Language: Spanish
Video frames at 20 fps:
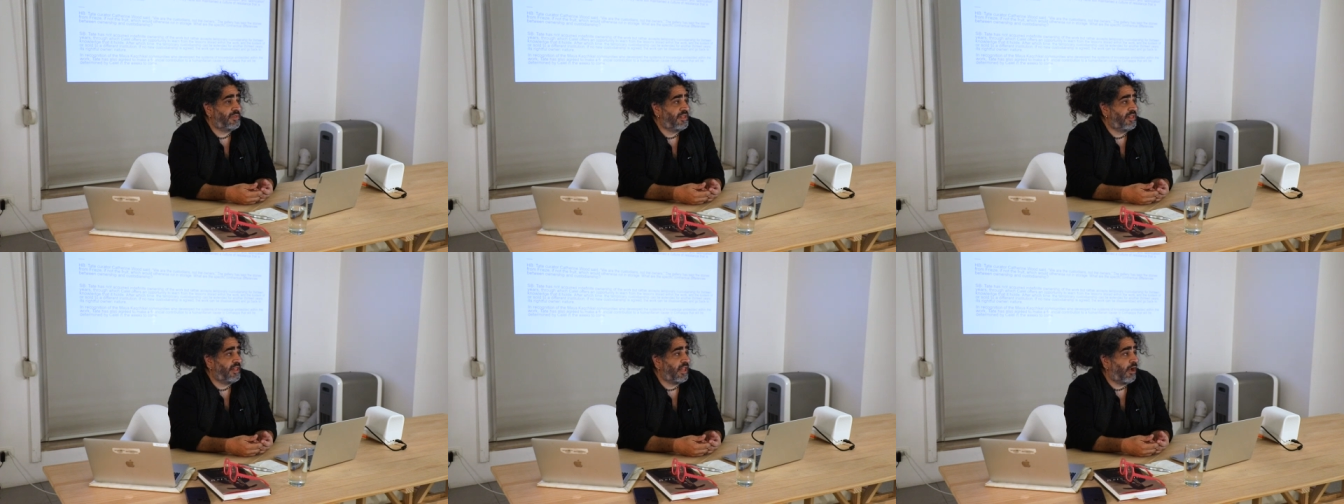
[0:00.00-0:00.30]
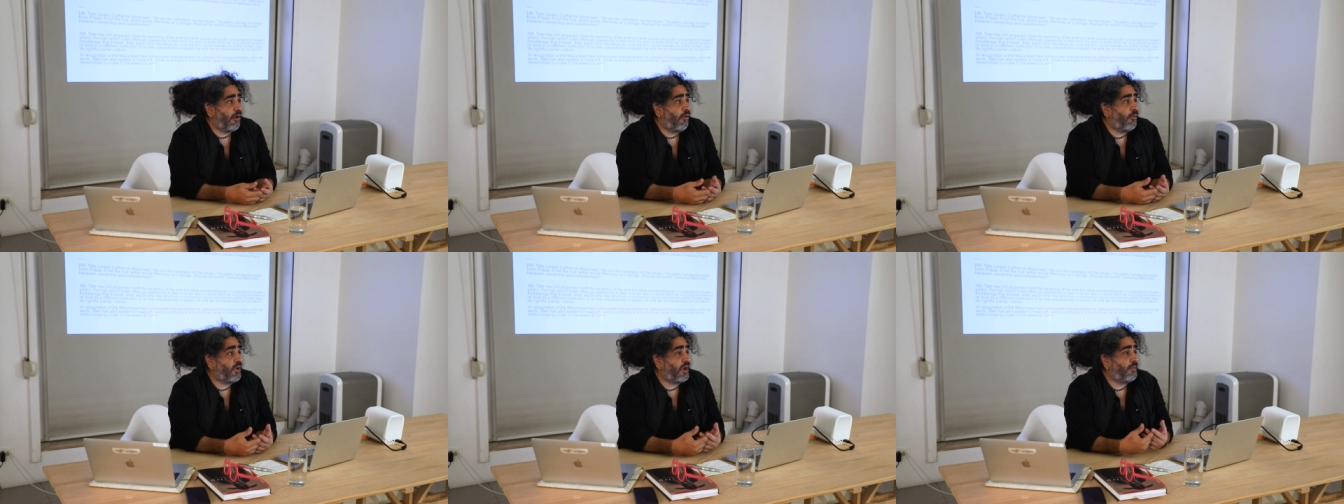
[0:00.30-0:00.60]

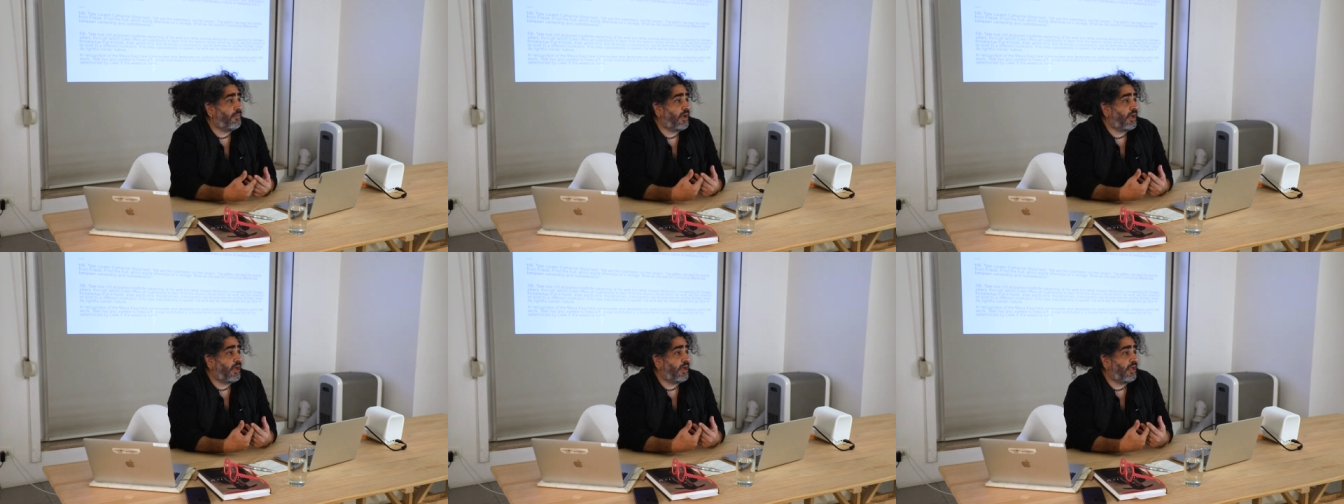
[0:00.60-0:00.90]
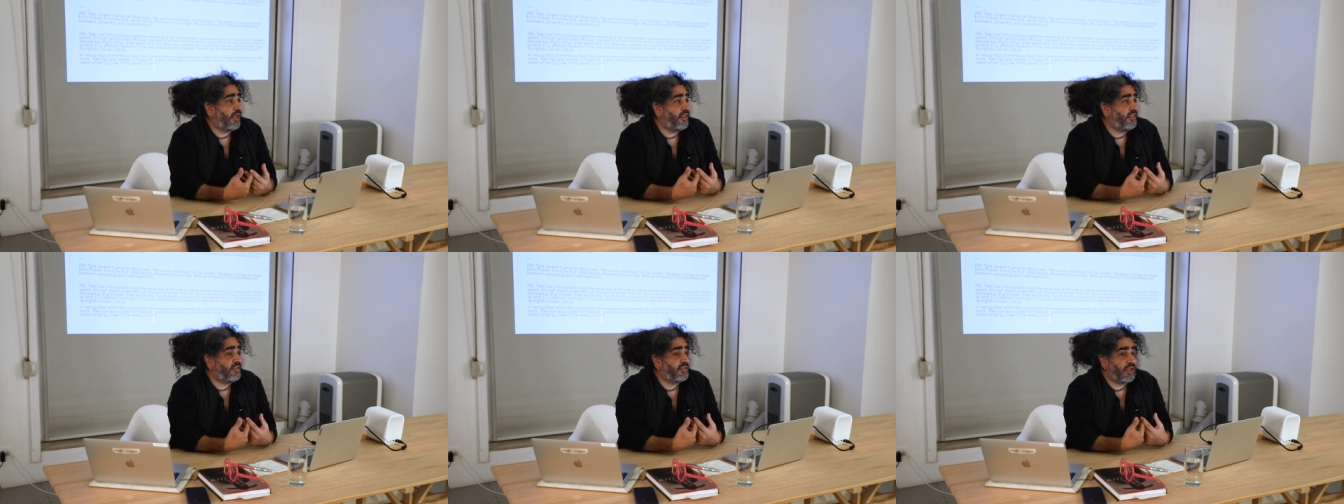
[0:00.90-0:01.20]
La obra
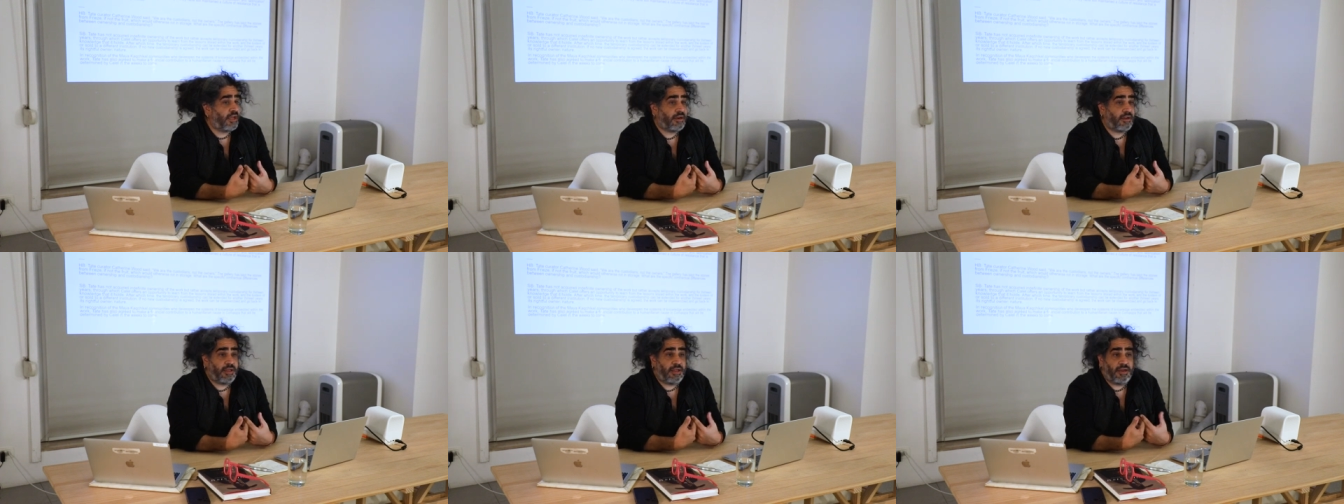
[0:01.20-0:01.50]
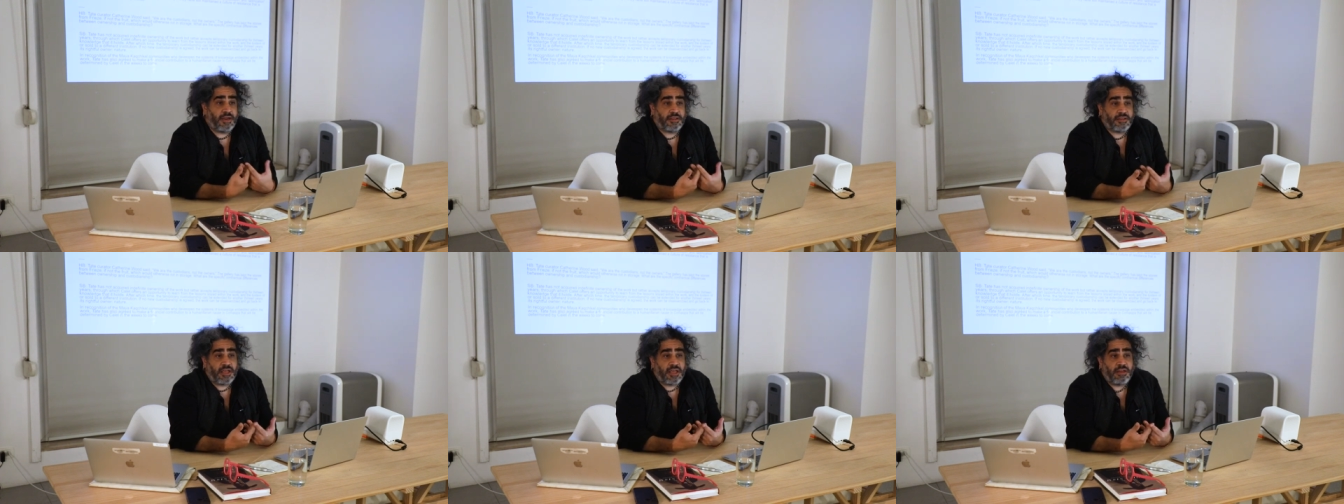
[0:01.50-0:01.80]
va a estar
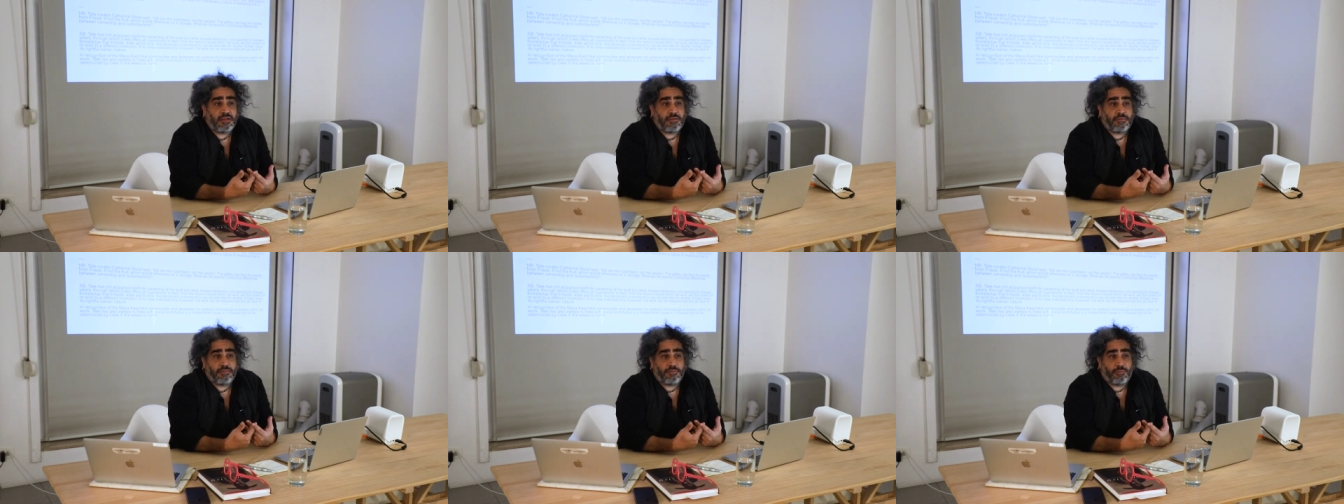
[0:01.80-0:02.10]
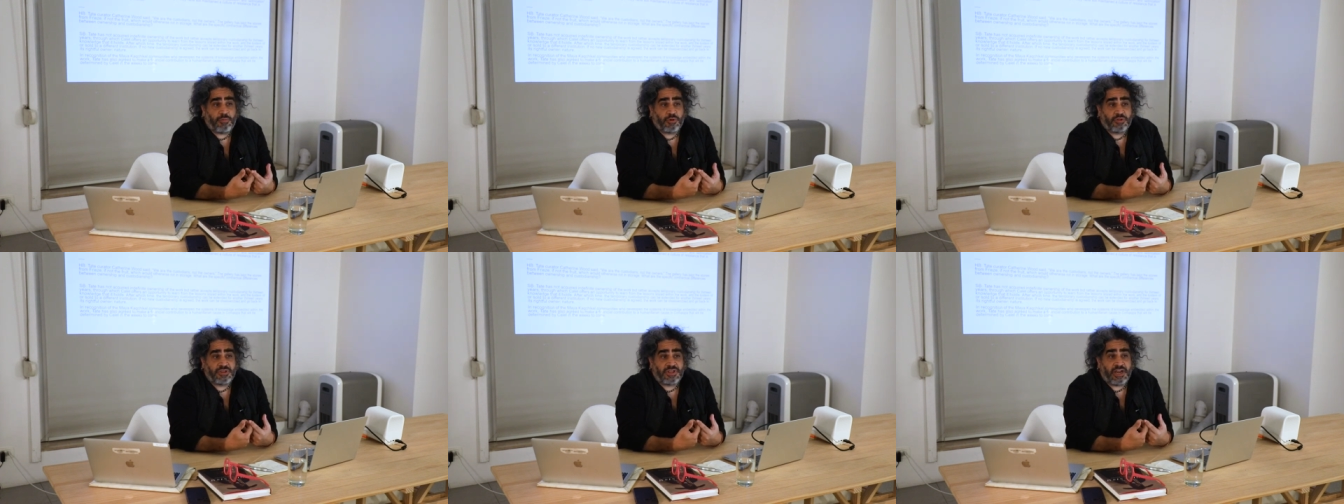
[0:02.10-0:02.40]
en la Tate
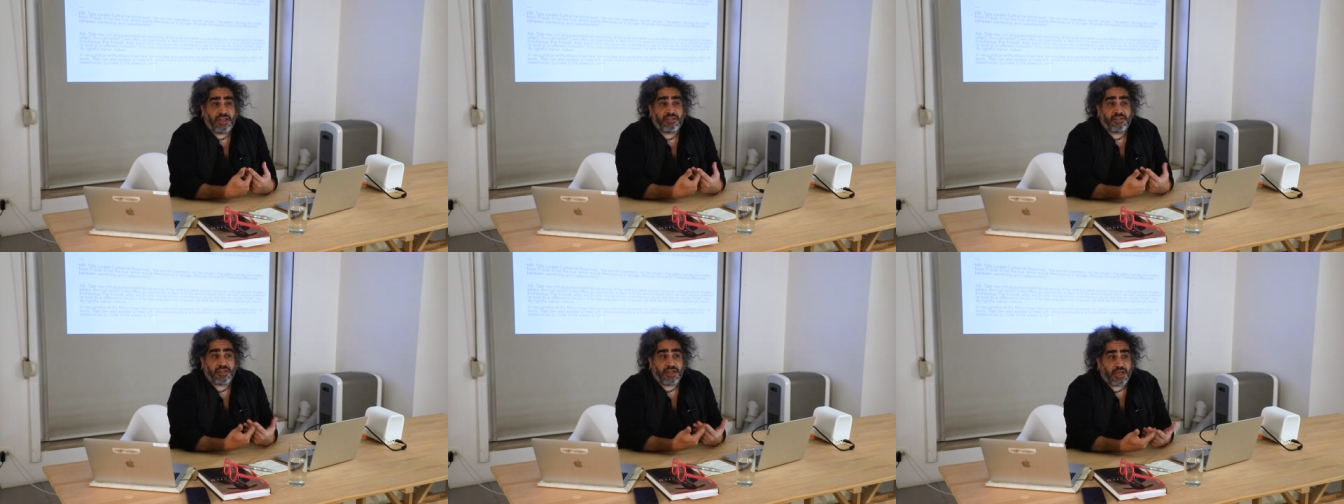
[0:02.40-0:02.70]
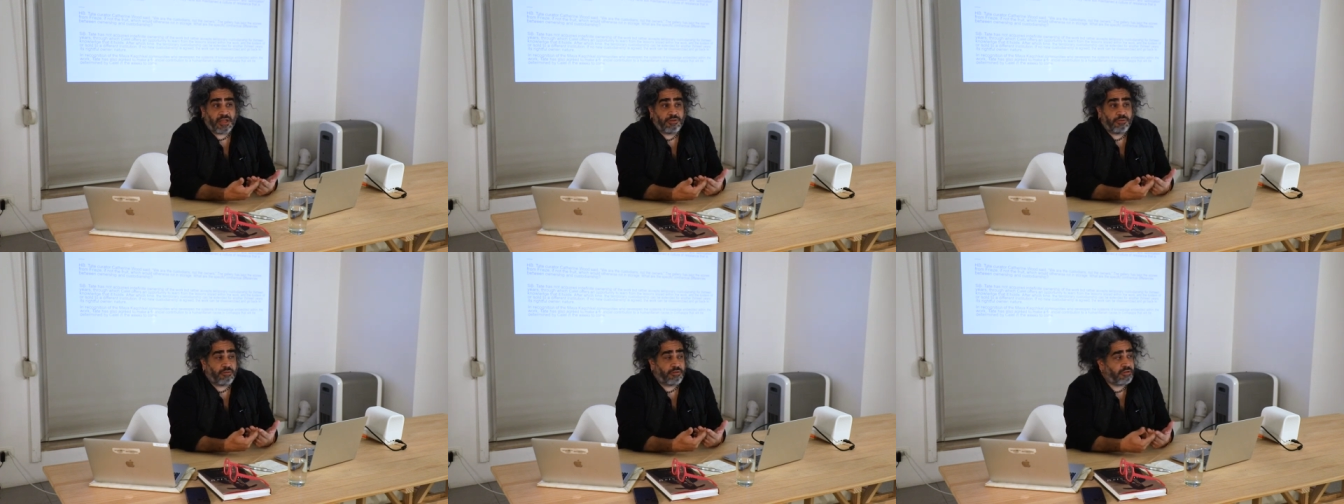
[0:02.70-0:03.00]
por 13
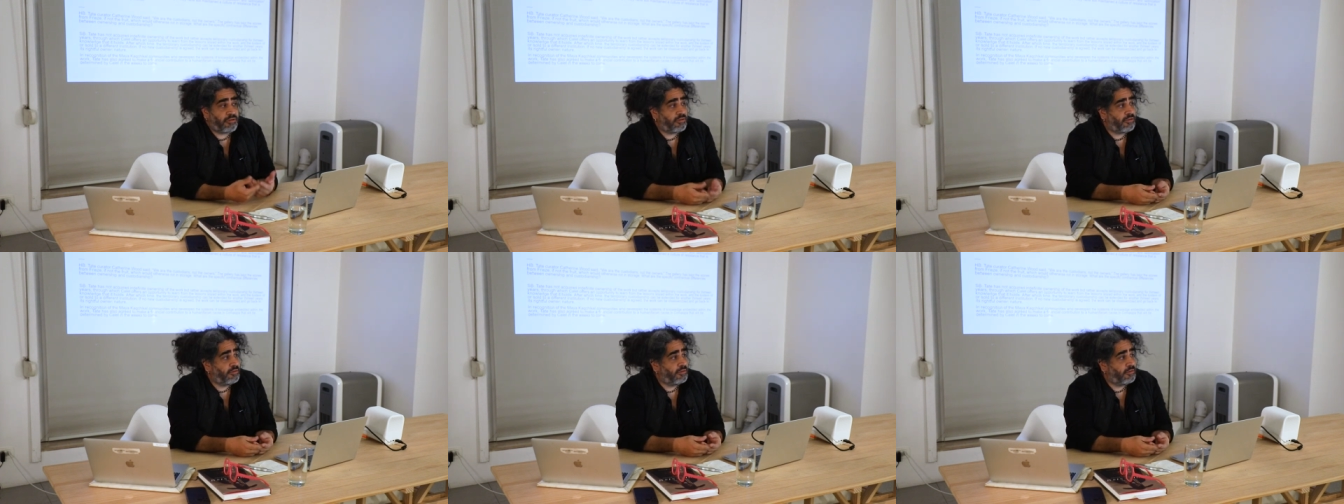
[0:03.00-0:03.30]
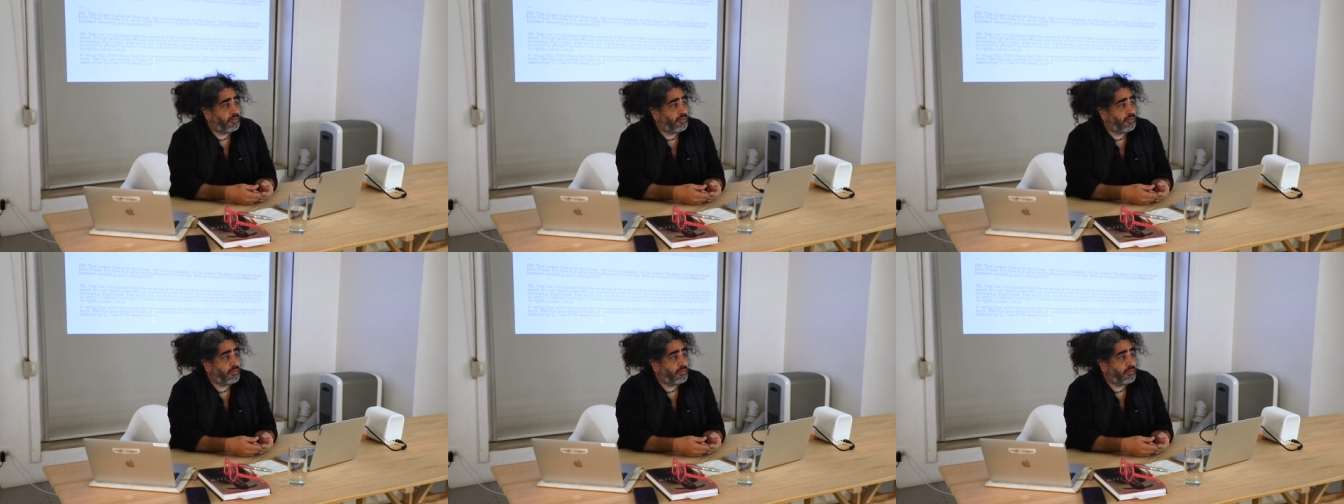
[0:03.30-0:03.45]
años